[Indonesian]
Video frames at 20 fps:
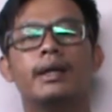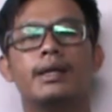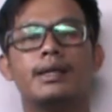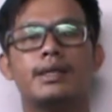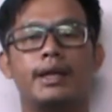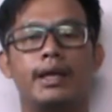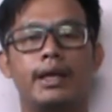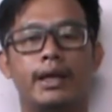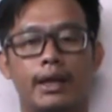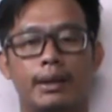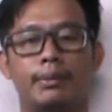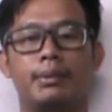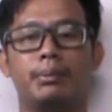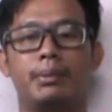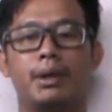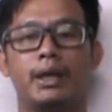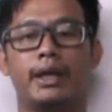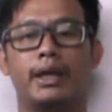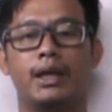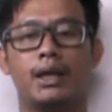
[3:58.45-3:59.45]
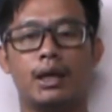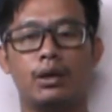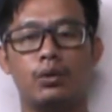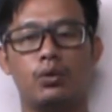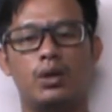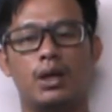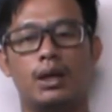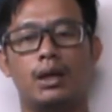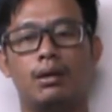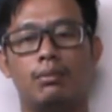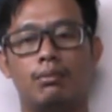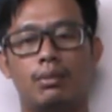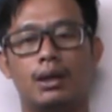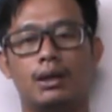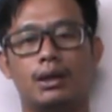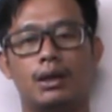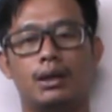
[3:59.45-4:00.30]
Sedikit memiliki kandungan lemak